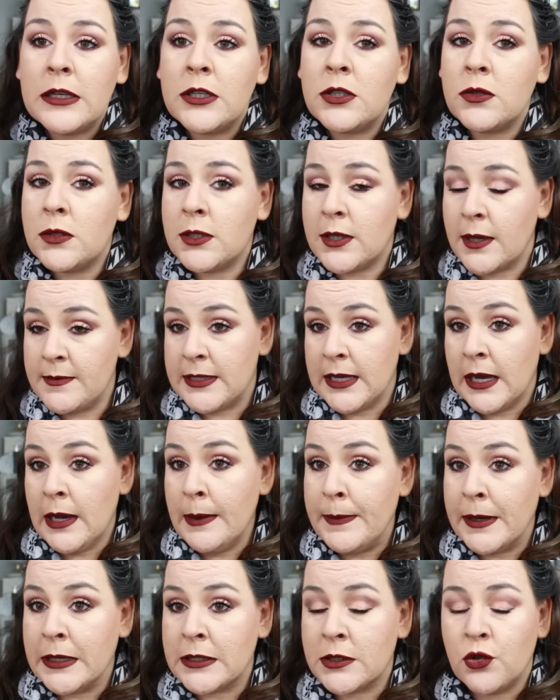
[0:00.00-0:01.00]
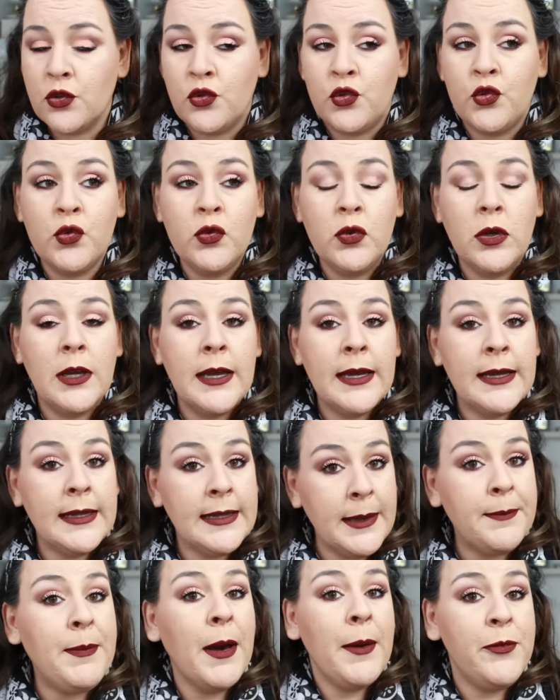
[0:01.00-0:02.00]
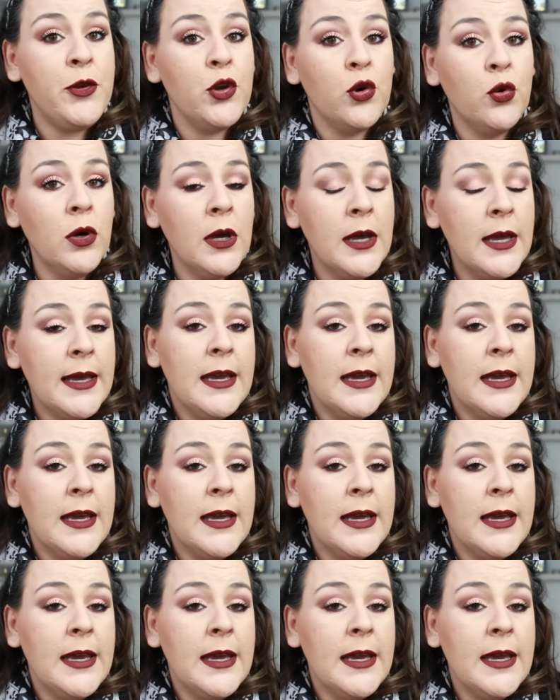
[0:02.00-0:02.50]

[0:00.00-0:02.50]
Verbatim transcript: les choses comme ça, parce que tout n'est pas bio.